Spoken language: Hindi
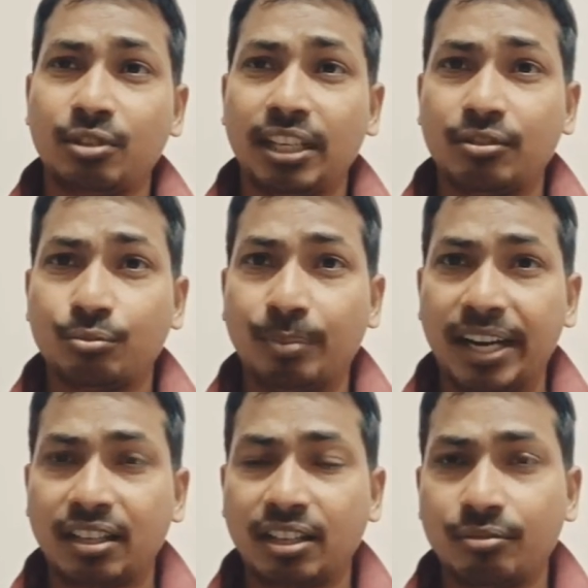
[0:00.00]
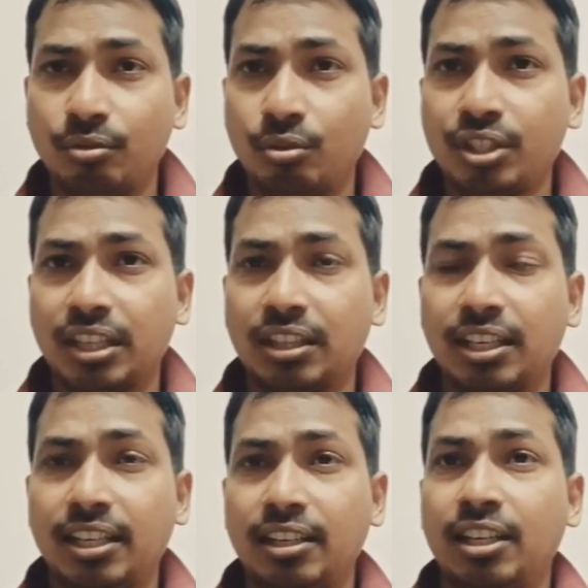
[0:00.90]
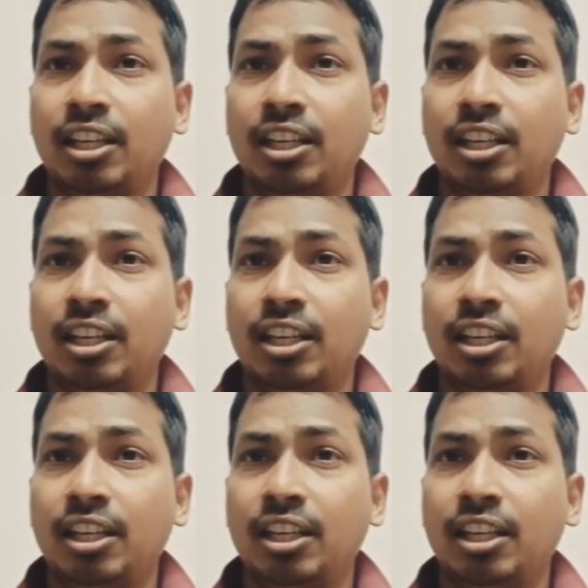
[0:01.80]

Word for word: जो एक बैट का फ्लो चलता है